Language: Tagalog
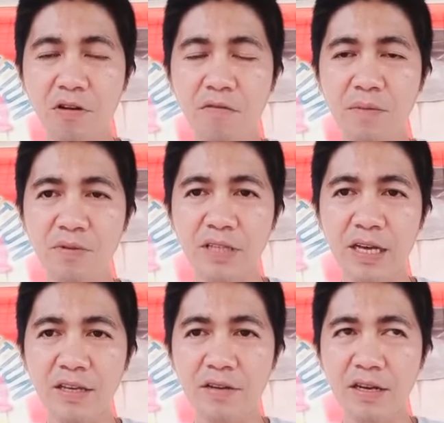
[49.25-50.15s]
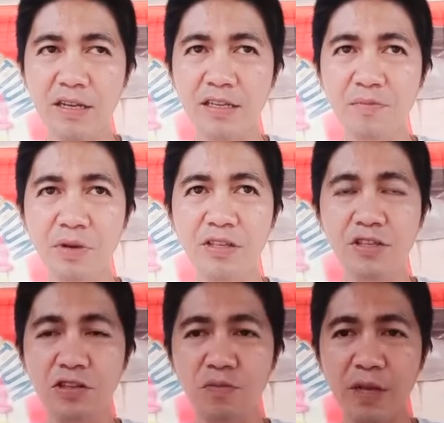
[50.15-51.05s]
cover po tayo ng kanyang
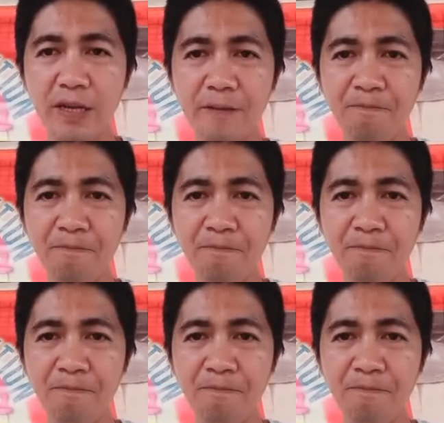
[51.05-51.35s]
precious blood.